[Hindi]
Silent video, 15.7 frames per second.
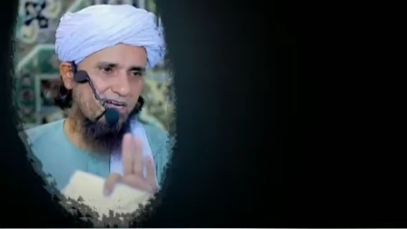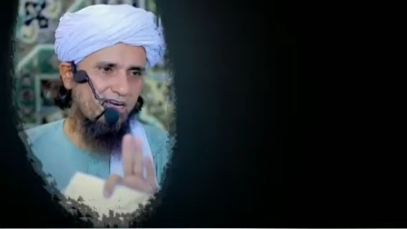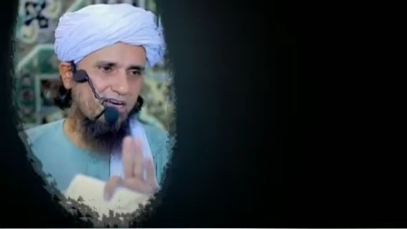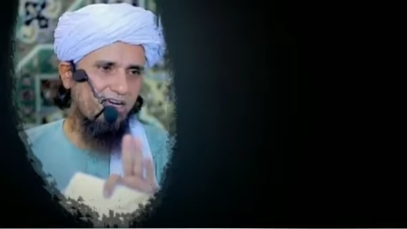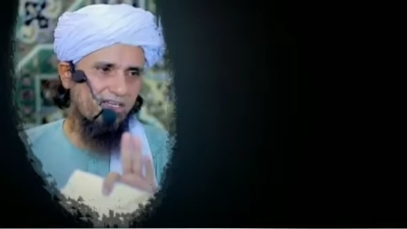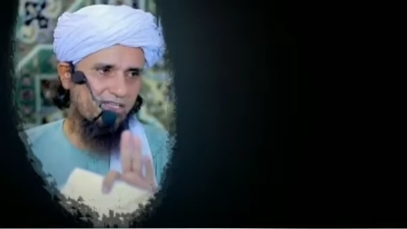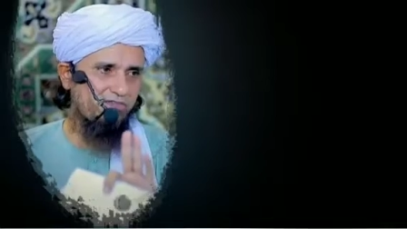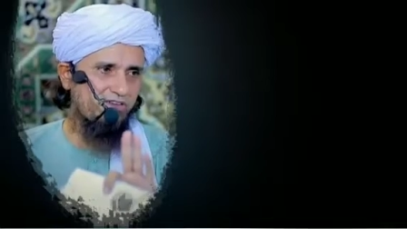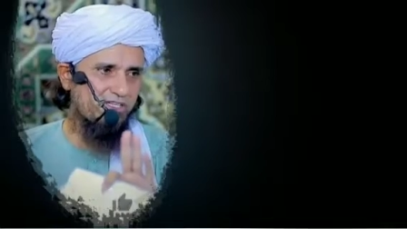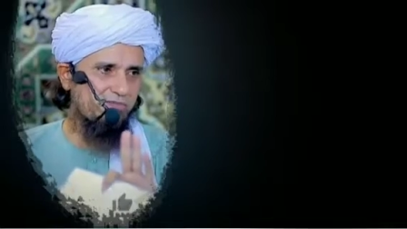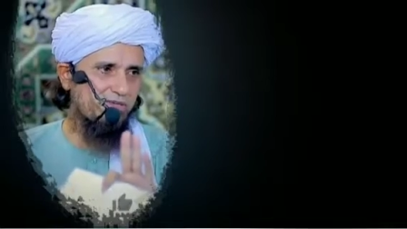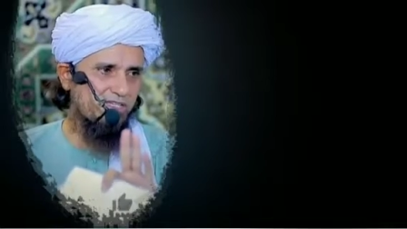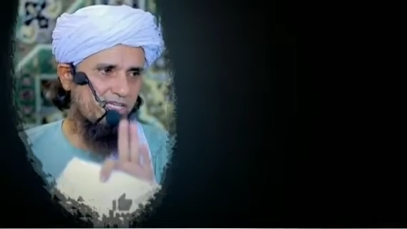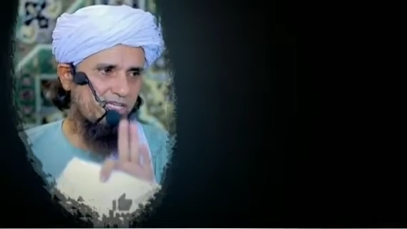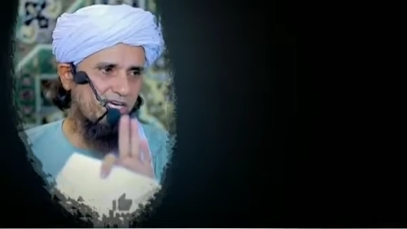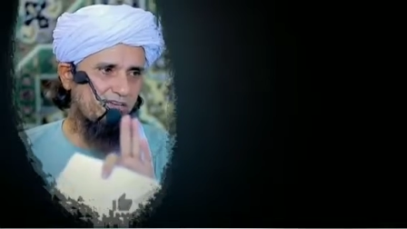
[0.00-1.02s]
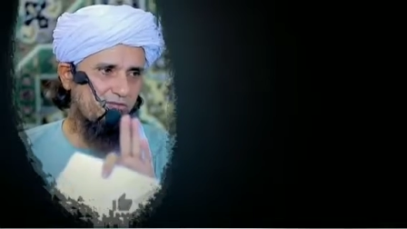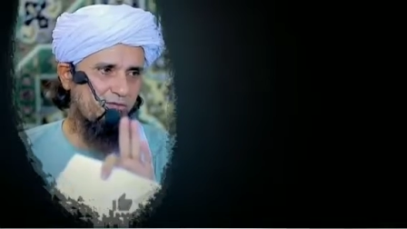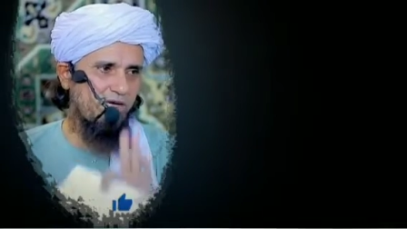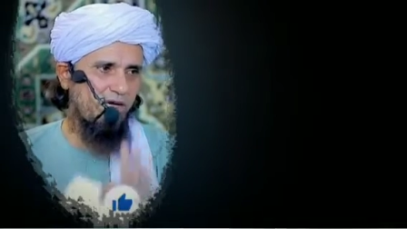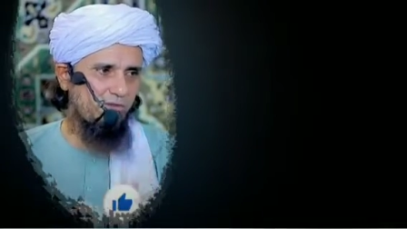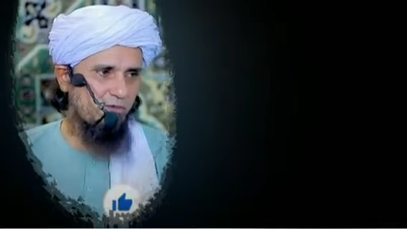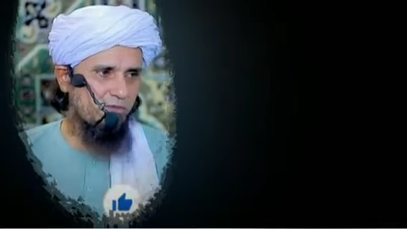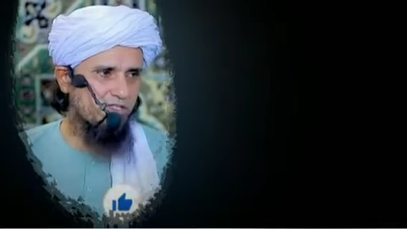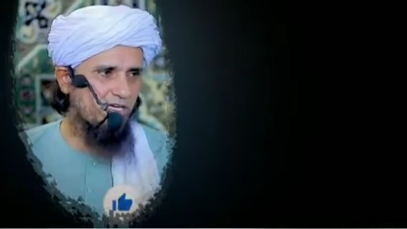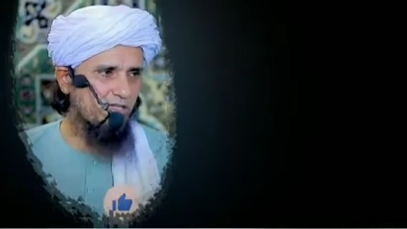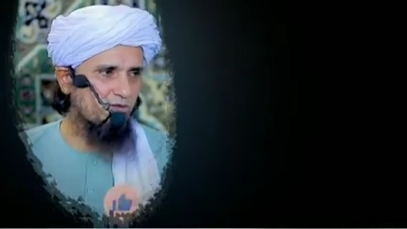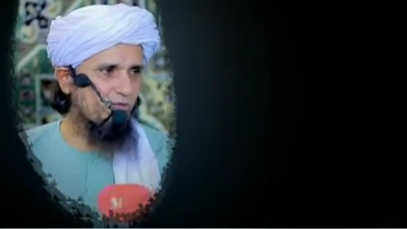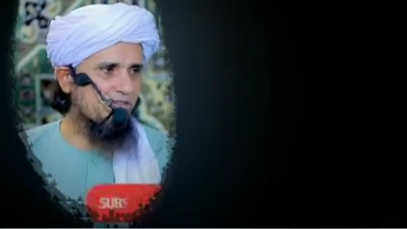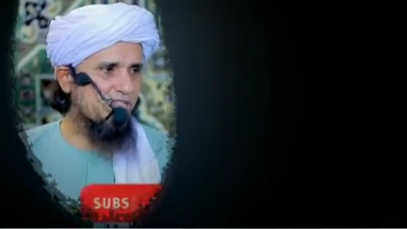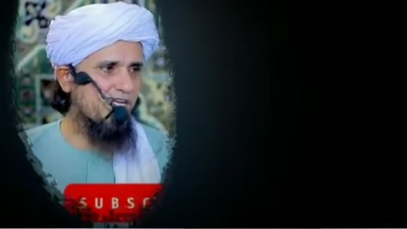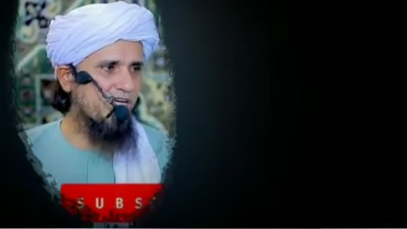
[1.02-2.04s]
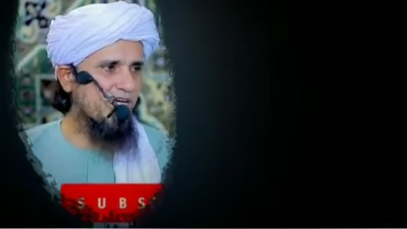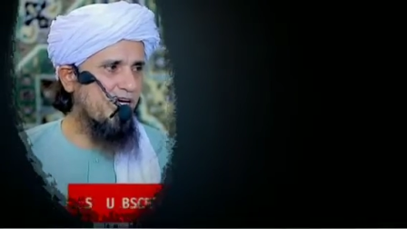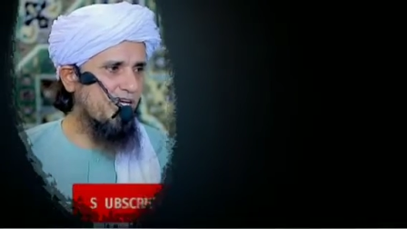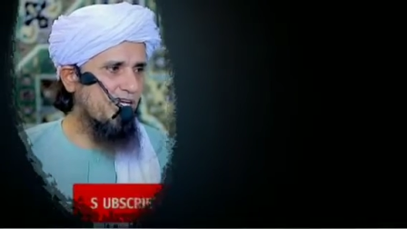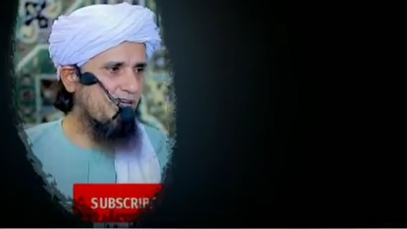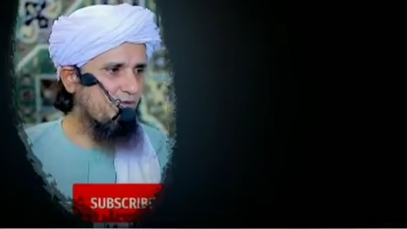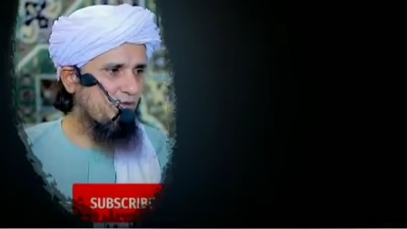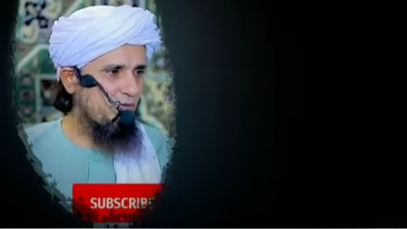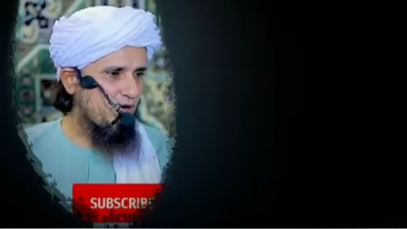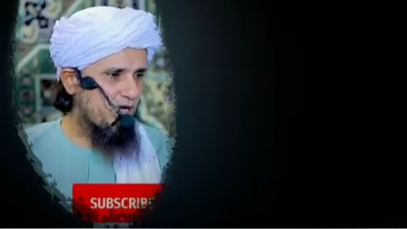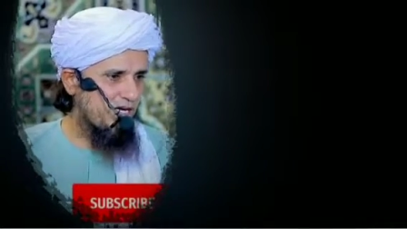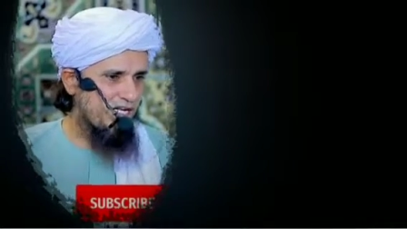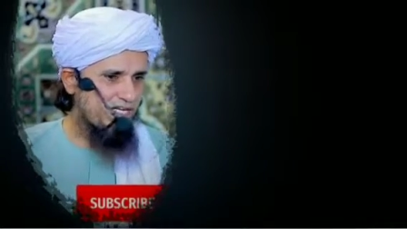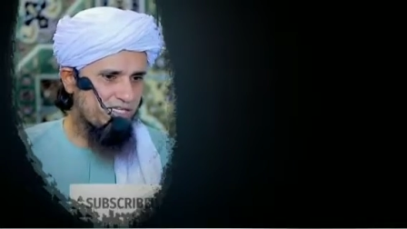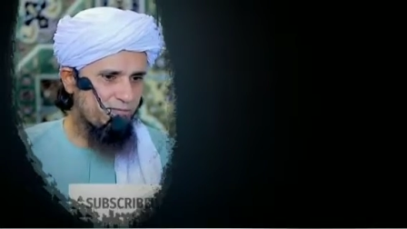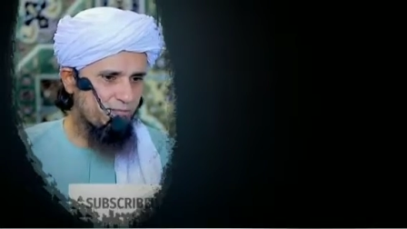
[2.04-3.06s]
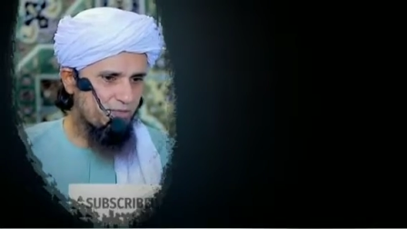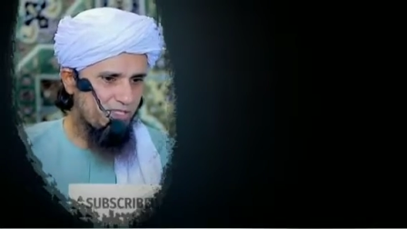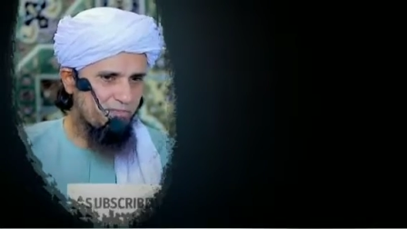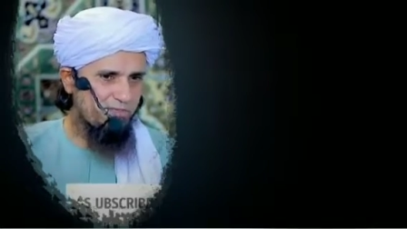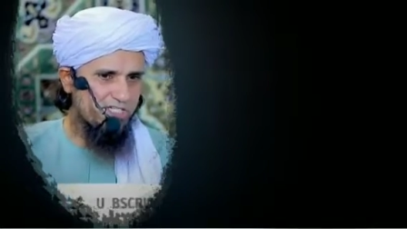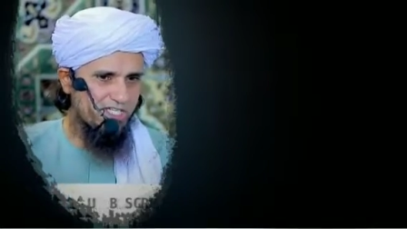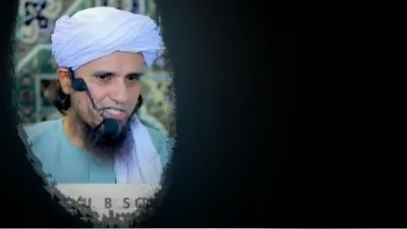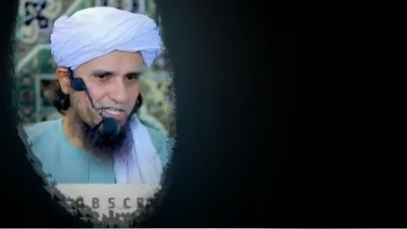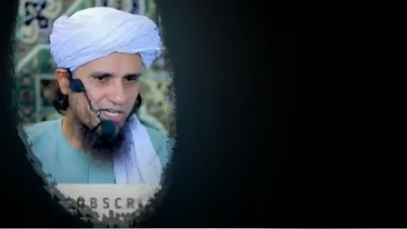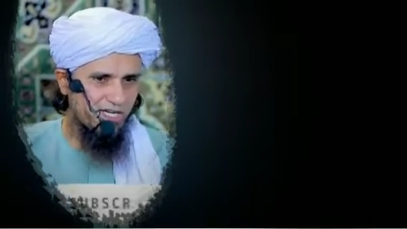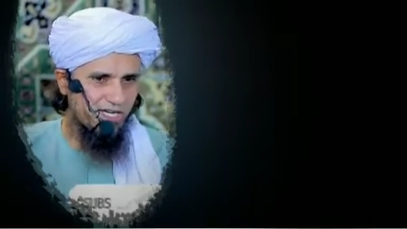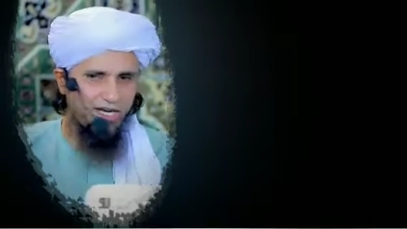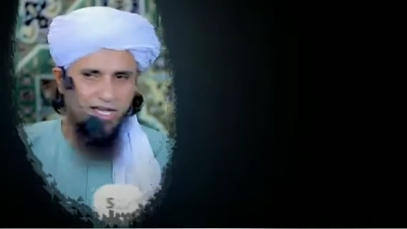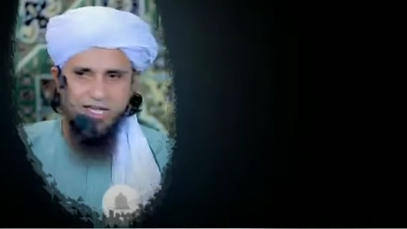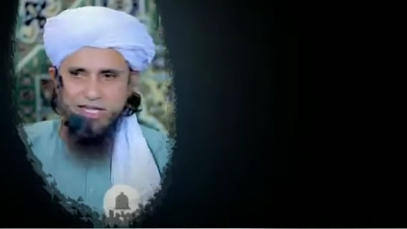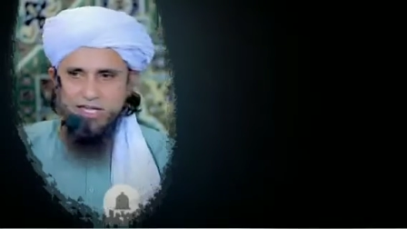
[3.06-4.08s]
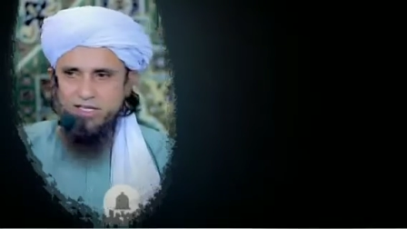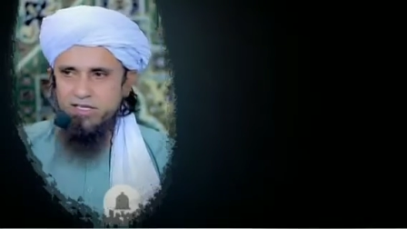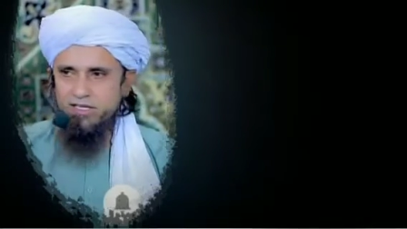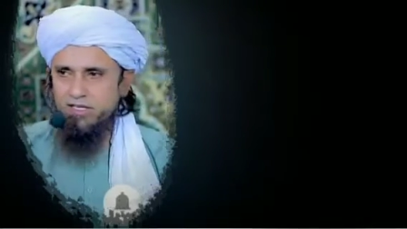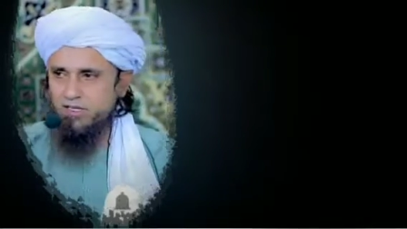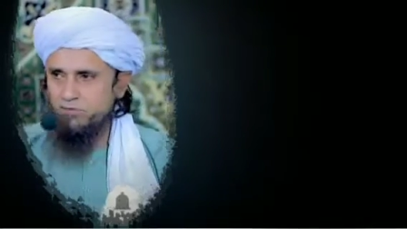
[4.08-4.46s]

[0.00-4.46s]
अखलाकी फ़र्ज़ बनता है कि वो मैं आपको बता दूं उसने कहा कि वो मौलाना जब मुझे पीछे धकेला है